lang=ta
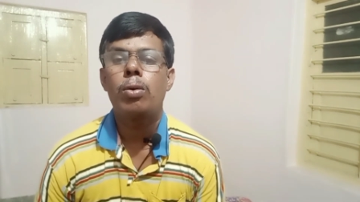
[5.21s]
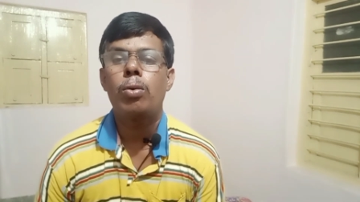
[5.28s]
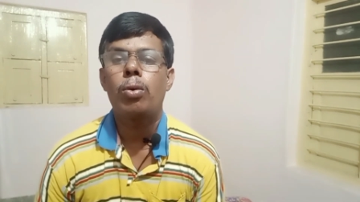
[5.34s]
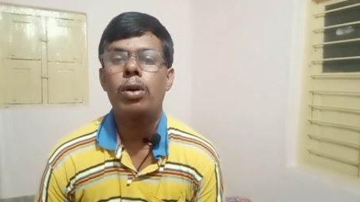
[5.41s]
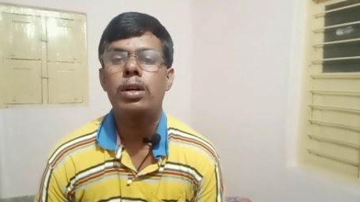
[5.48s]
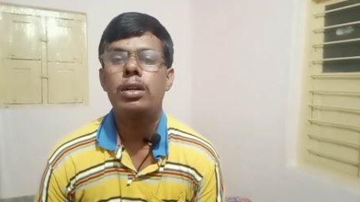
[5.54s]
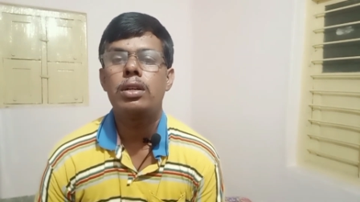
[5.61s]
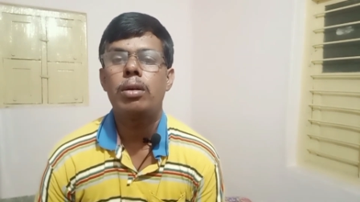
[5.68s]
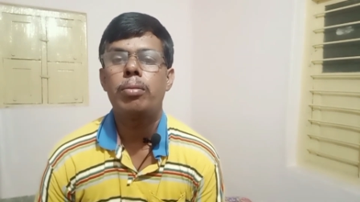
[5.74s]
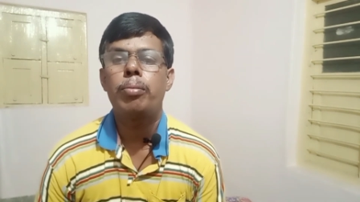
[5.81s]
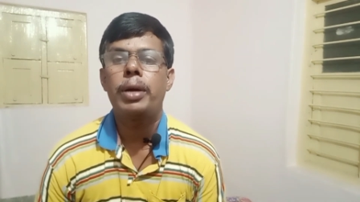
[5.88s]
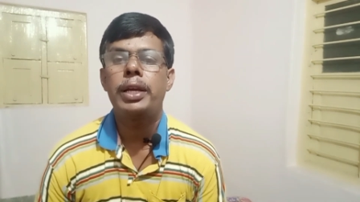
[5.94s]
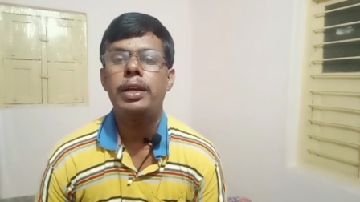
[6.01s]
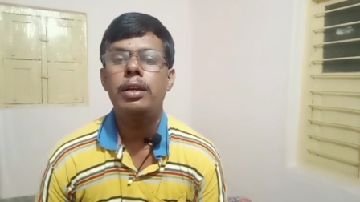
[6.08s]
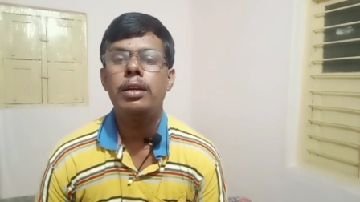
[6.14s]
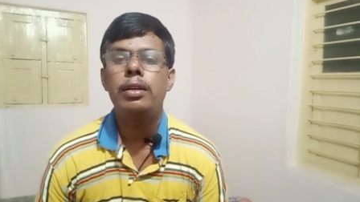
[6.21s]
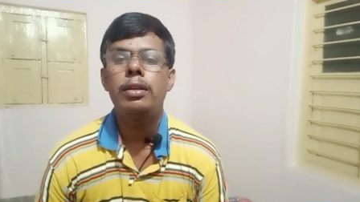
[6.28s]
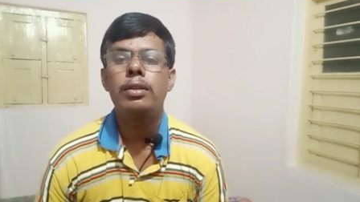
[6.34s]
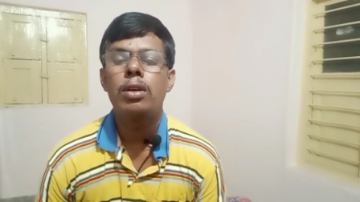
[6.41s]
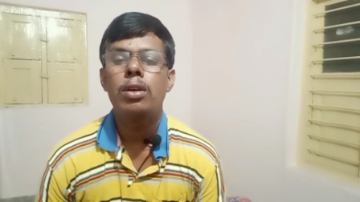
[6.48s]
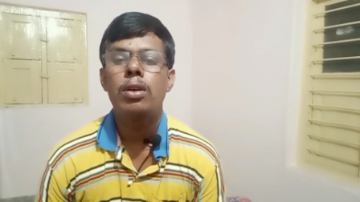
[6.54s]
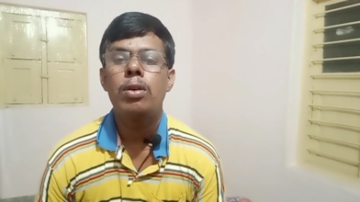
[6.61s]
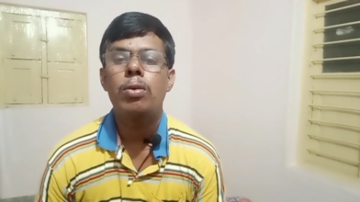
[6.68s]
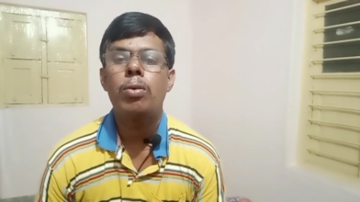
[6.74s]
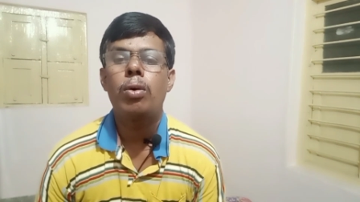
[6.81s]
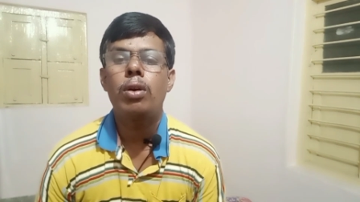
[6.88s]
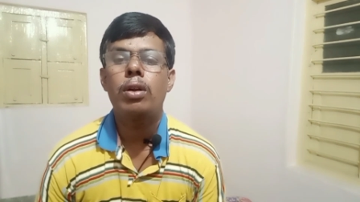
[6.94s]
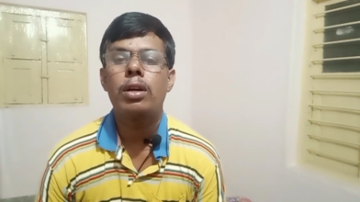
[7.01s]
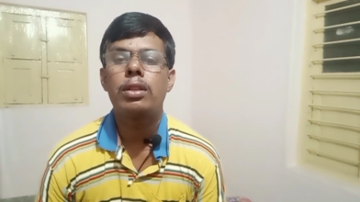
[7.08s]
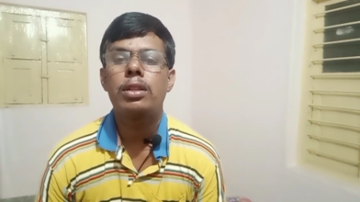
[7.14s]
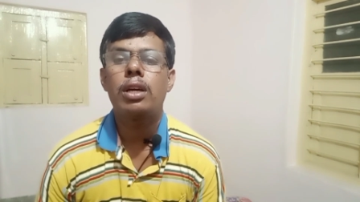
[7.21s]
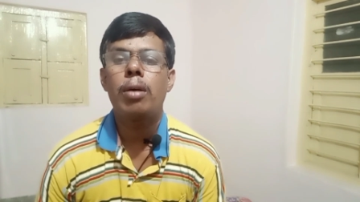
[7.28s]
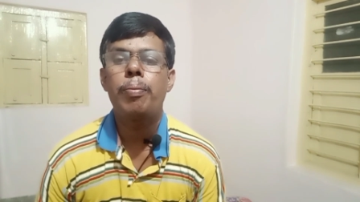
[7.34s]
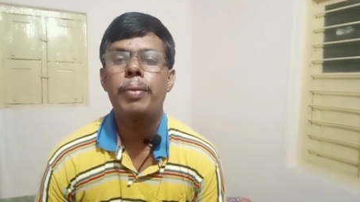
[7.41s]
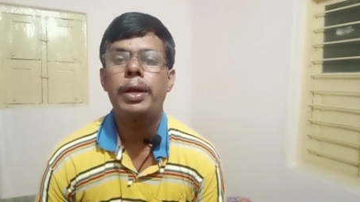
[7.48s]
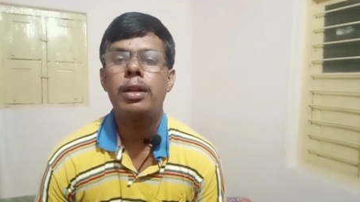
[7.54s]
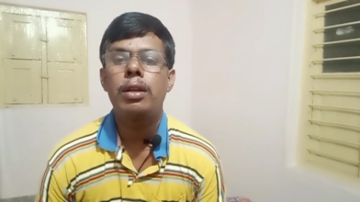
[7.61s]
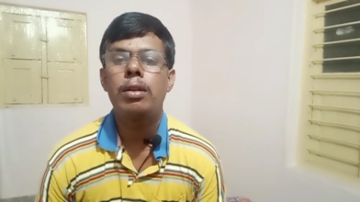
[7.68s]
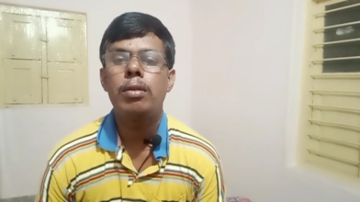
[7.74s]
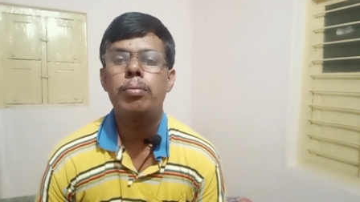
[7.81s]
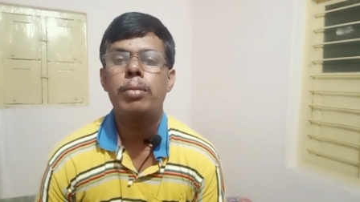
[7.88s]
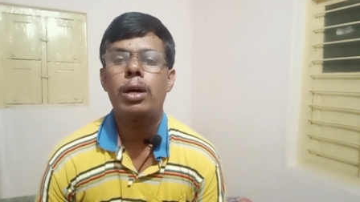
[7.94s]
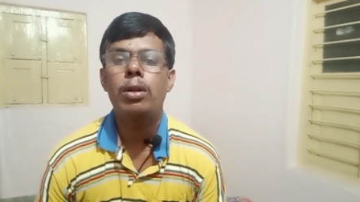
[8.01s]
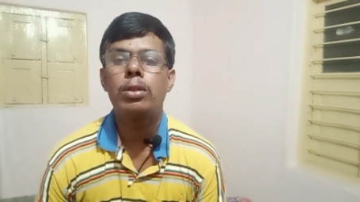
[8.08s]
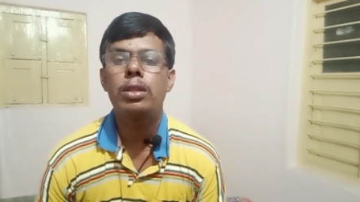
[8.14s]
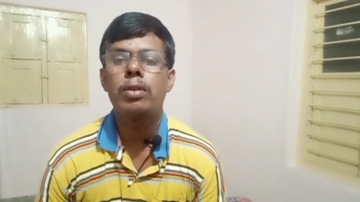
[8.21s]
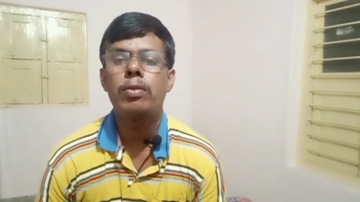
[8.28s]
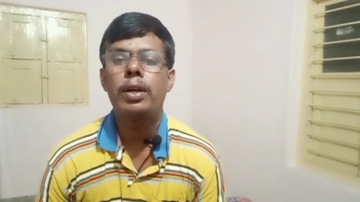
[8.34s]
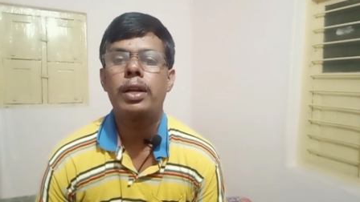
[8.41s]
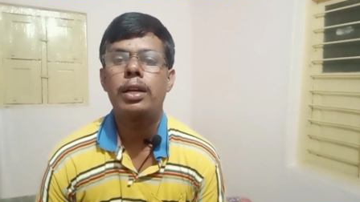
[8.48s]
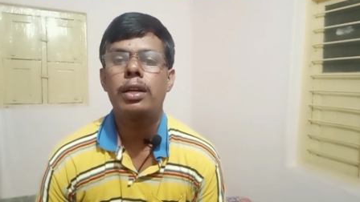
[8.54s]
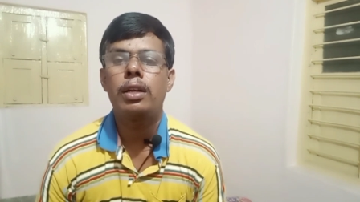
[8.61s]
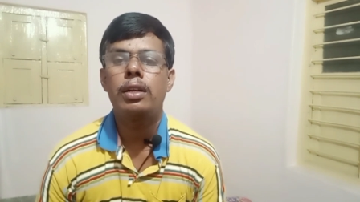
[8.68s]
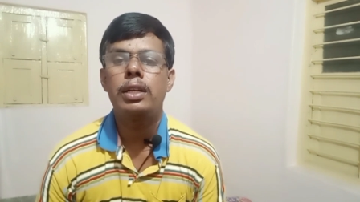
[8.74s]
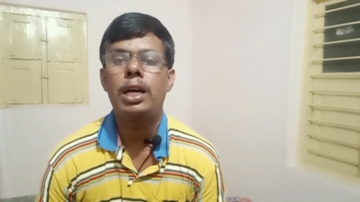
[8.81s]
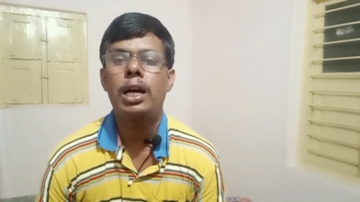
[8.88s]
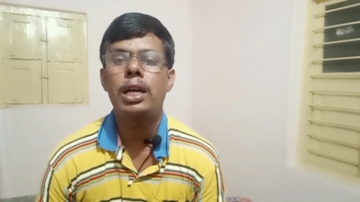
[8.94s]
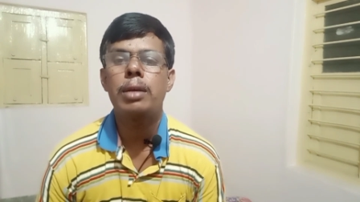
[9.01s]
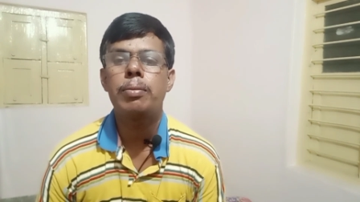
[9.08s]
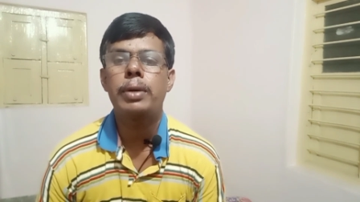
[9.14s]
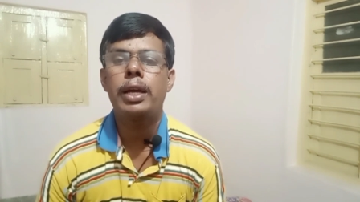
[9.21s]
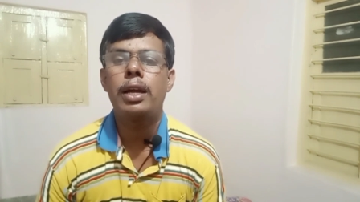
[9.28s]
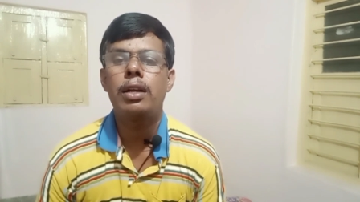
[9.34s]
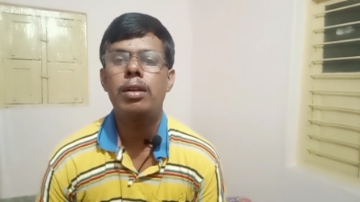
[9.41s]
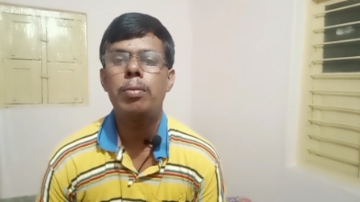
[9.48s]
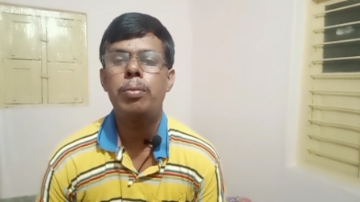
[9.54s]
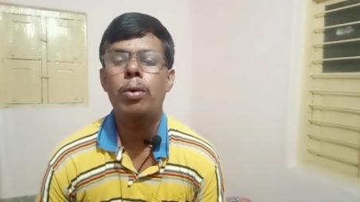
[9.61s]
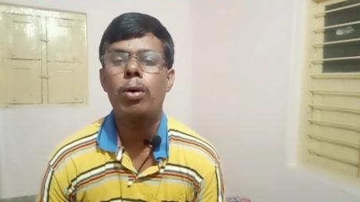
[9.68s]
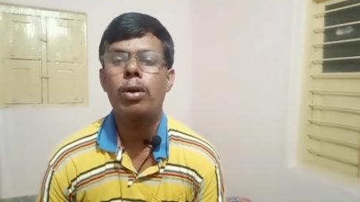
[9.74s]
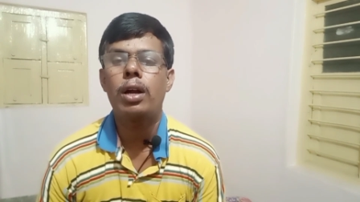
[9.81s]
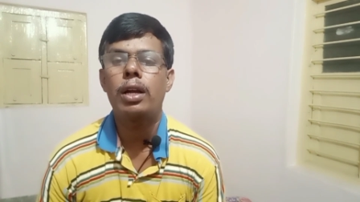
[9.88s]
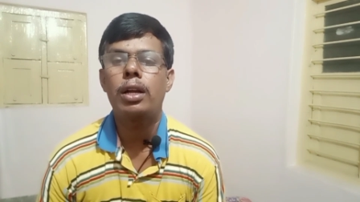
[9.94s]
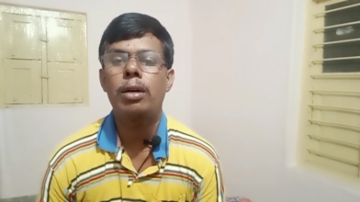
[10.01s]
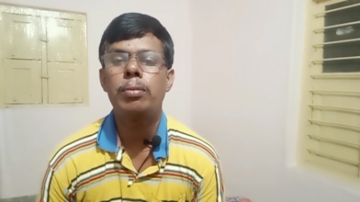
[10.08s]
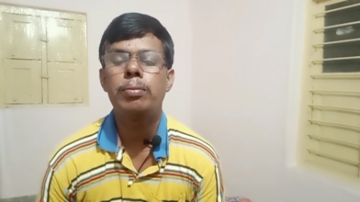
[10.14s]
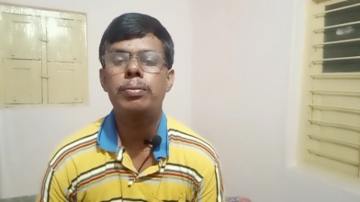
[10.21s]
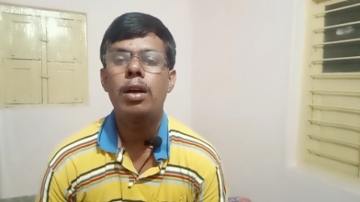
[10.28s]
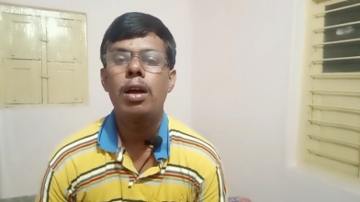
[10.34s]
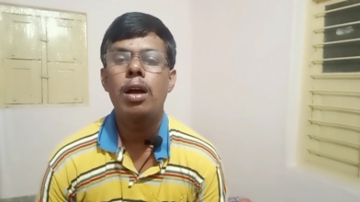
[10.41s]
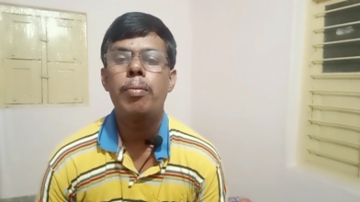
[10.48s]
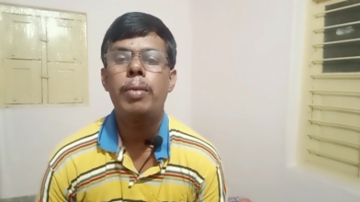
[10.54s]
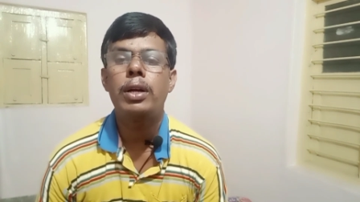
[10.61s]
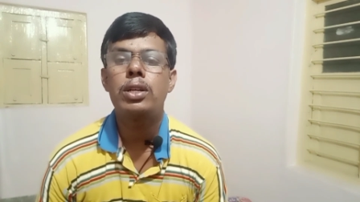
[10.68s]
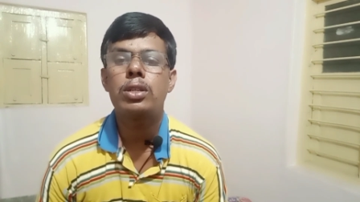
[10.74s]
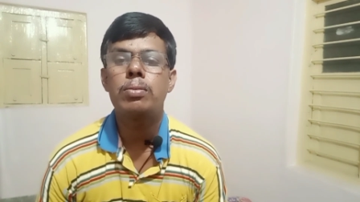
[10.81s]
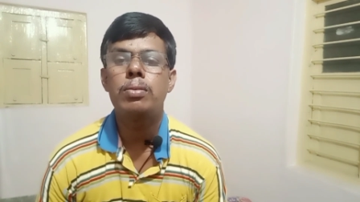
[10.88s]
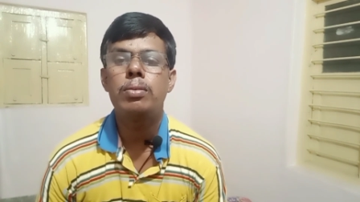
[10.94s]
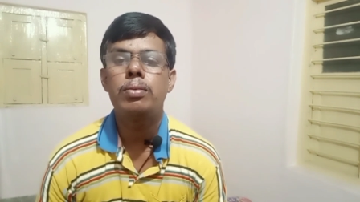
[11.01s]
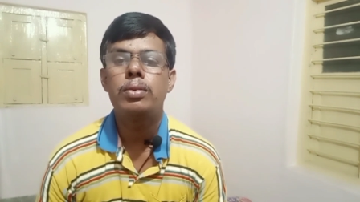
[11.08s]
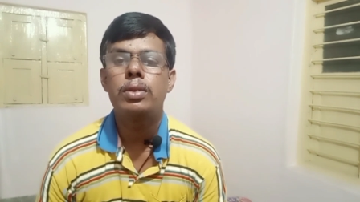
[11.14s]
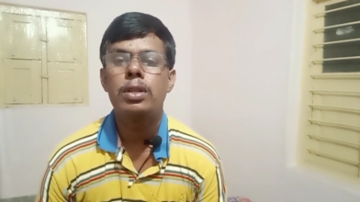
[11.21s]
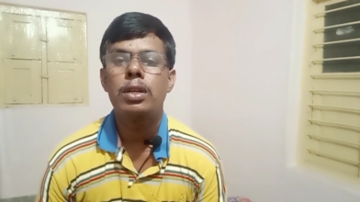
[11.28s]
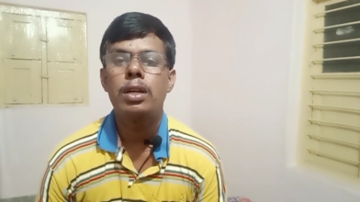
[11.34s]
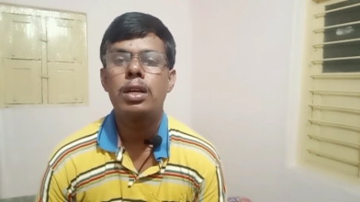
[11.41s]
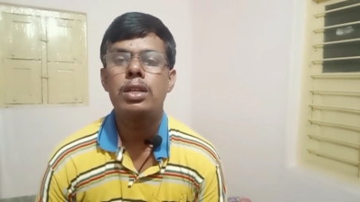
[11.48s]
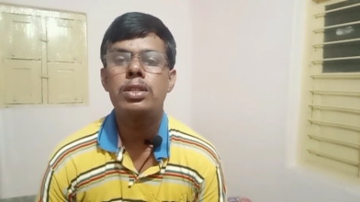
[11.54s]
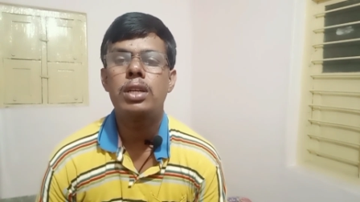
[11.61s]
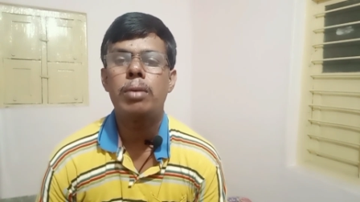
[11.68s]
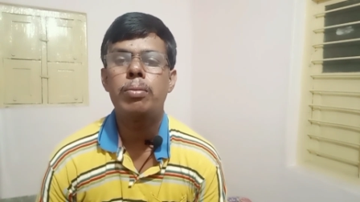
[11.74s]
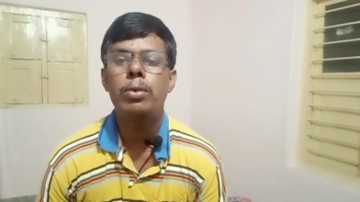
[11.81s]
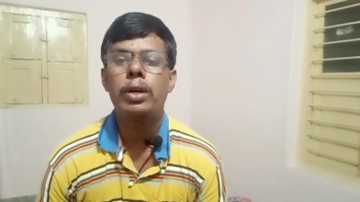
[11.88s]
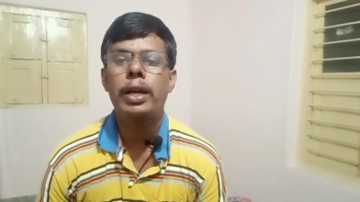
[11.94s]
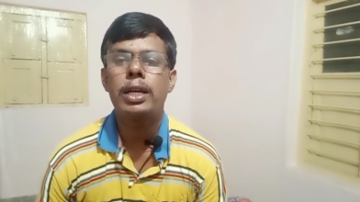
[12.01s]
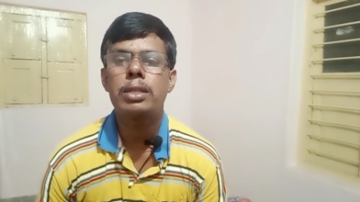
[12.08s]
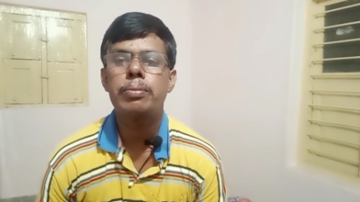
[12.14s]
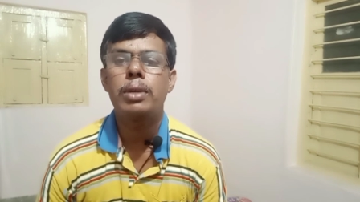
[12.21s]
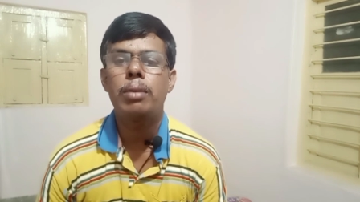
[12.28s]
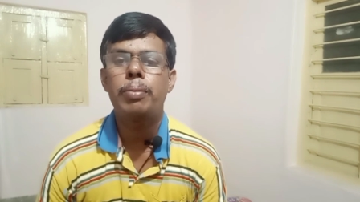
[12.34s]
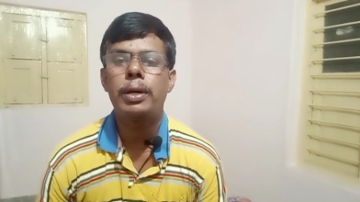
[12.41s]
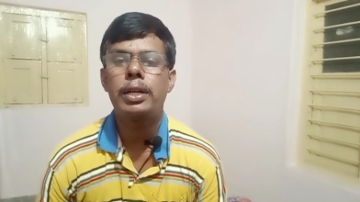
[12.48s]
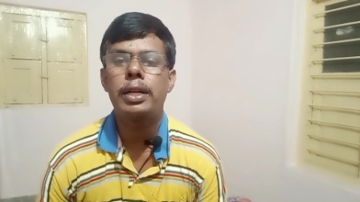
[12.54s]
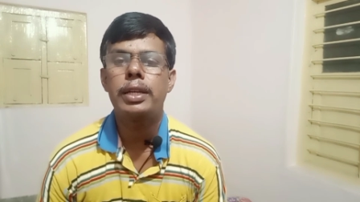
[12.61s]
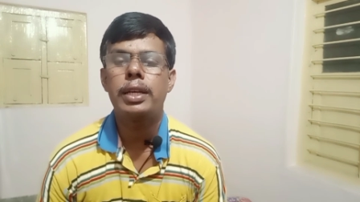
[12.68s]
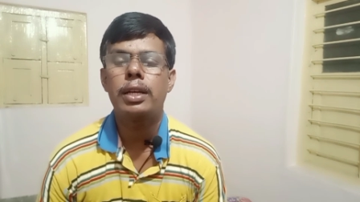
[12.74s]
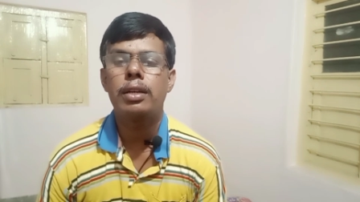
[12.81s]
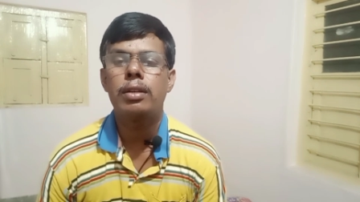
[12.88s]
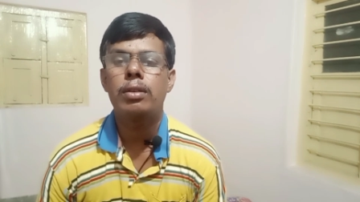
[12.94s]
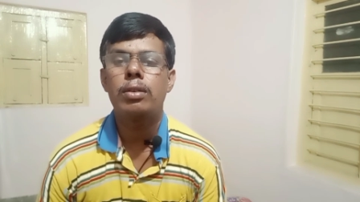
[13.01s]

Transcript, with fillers: குரங்கு அம்மை கொல்கத்தா பெண் மருத்துவரின் நியாயம் கேட்டு போராட்டம் மற்றும் ஜம்மு காஷ்மீர் பற்றிய